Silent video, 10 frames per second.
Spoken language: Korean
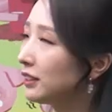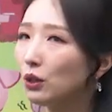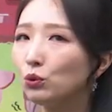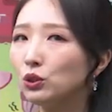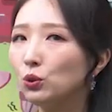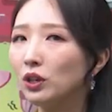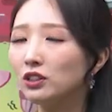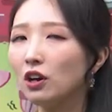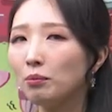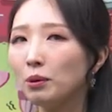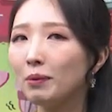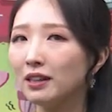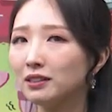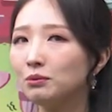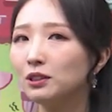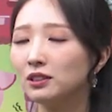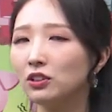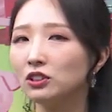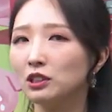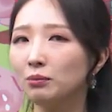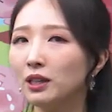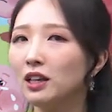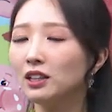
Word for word: 제가 위쪽에서 한번 말씀을 드렸지만